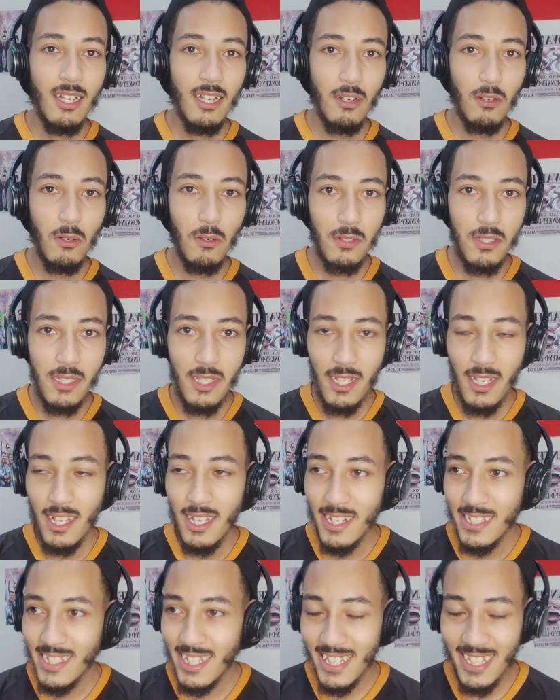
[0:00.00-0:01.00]
خوت
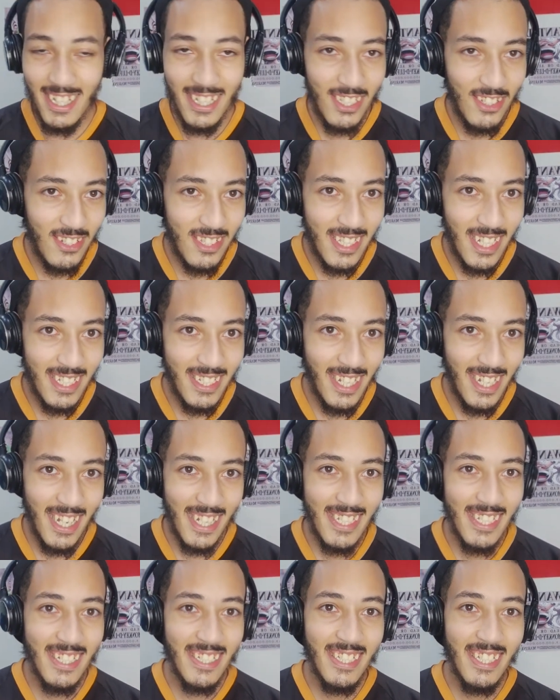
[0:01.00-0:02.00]
تلا هنا تكون سالت
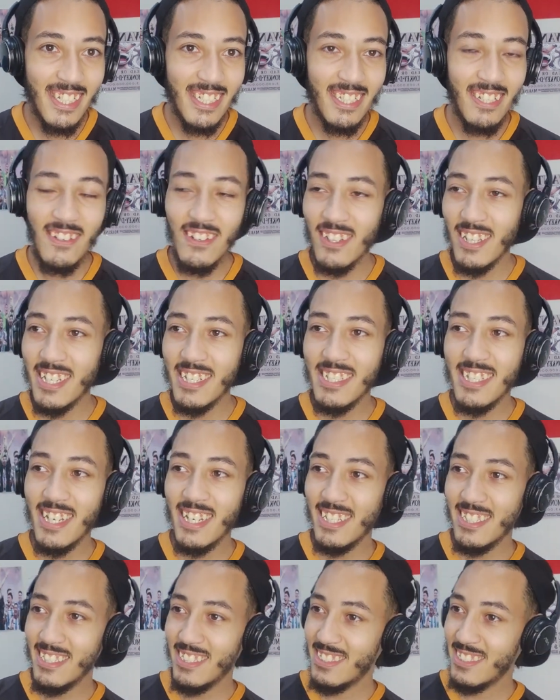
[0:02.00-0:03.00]
رياكشن ديالنا والله
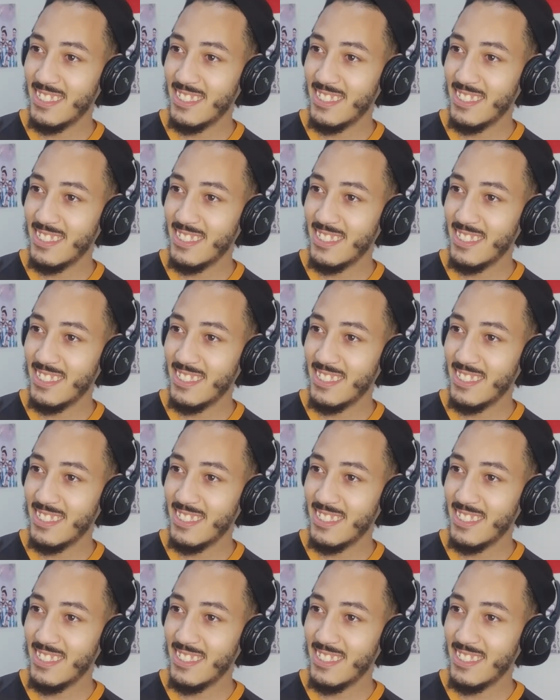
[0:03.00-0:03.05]
حتى